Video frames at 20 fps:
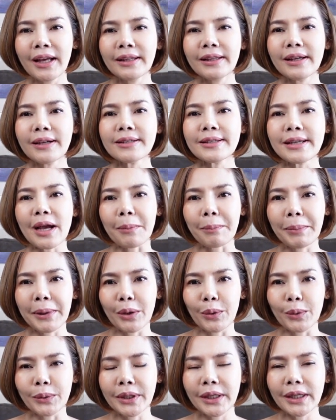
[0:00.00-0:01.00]
เนื่องจากผิ
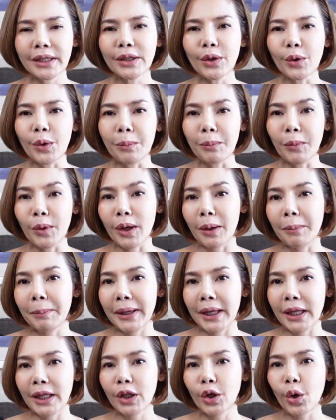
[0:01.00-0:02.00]
วที่โดนมล
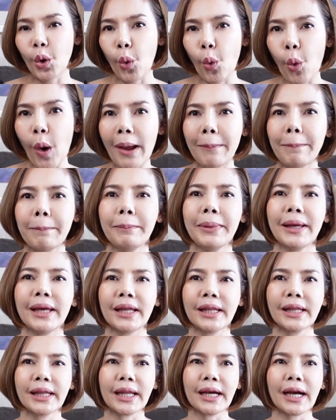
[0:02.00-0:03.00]
พิษควันพิ
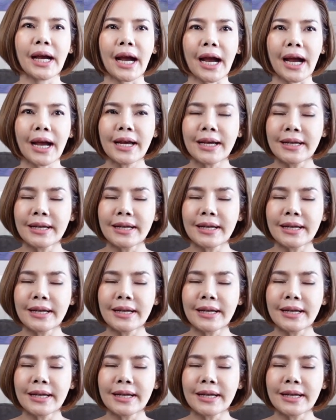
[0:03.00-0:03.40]
ษนะคะ